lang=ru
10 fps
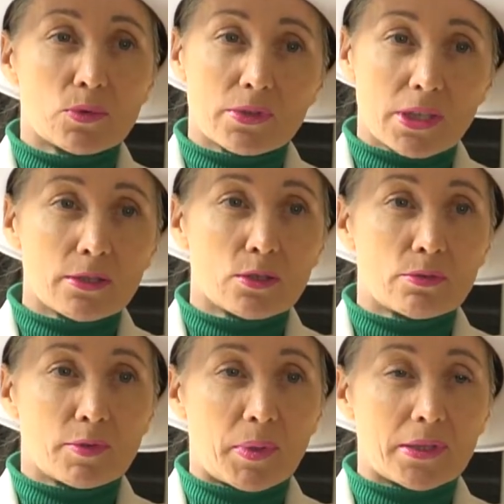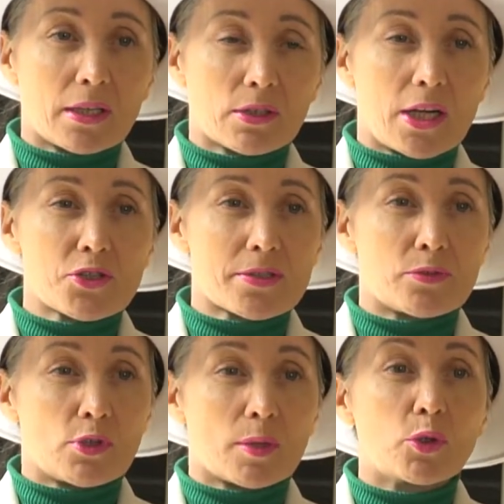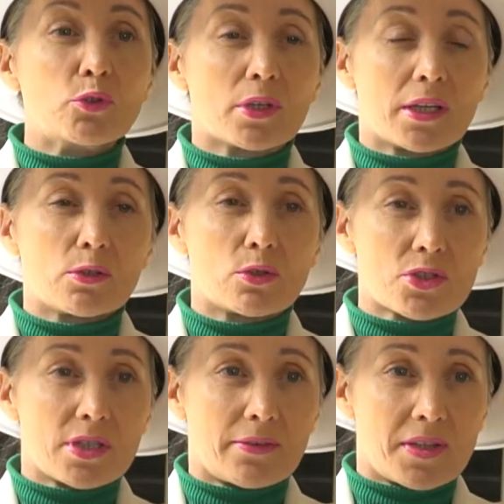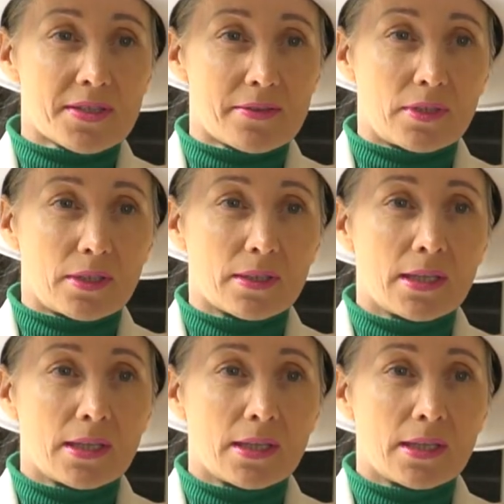делают, выполняют качественную работу, и они очень ответственные.